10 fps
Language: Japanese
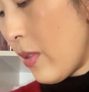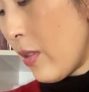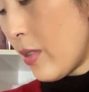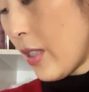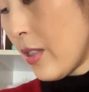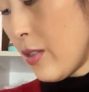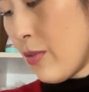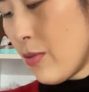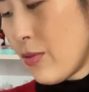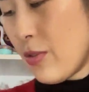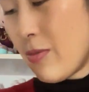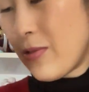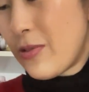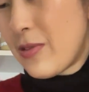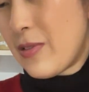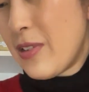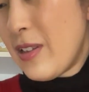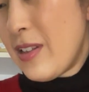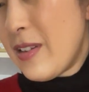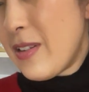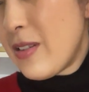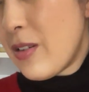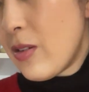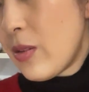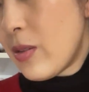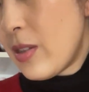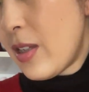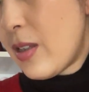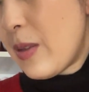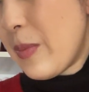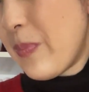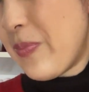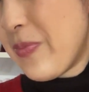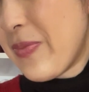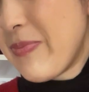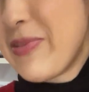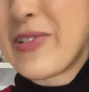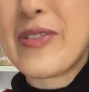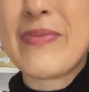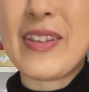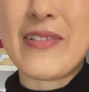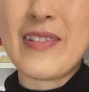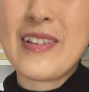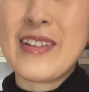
最近 YouTube のでむくみを